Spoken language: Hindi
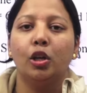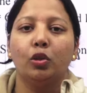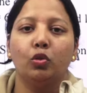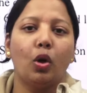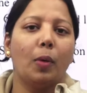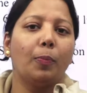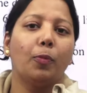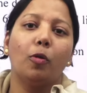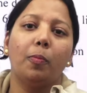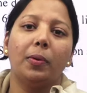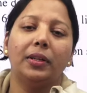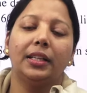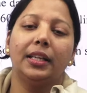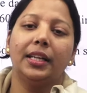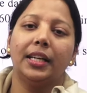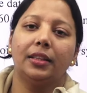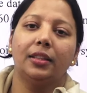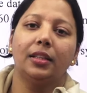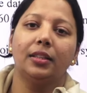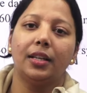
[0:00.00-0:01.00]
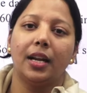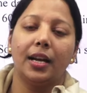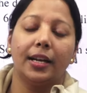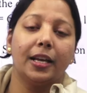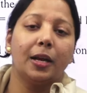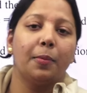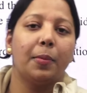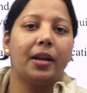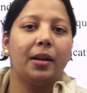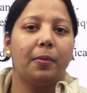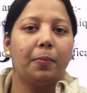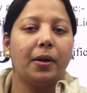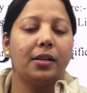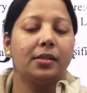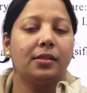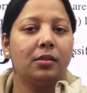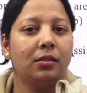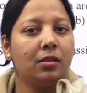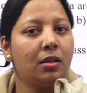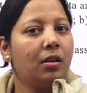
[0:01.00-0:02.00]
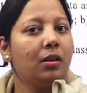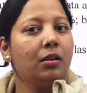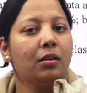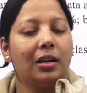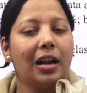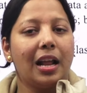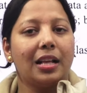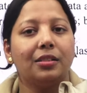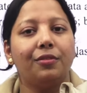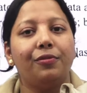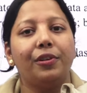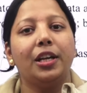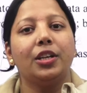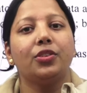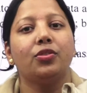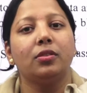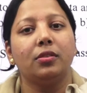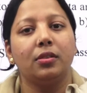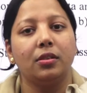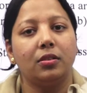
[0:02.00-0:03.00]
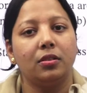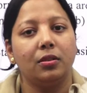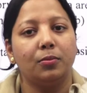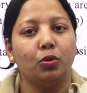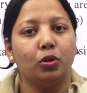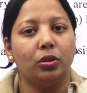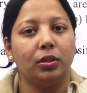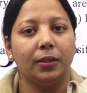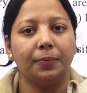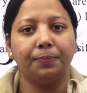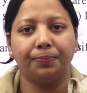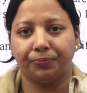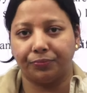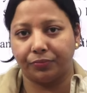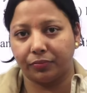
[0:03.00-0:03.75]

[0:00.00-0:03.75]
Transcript: तो आपको पता है कितने तरह के हमारे पास क्लासिफिकेशन uh, सिस्टम होते हैं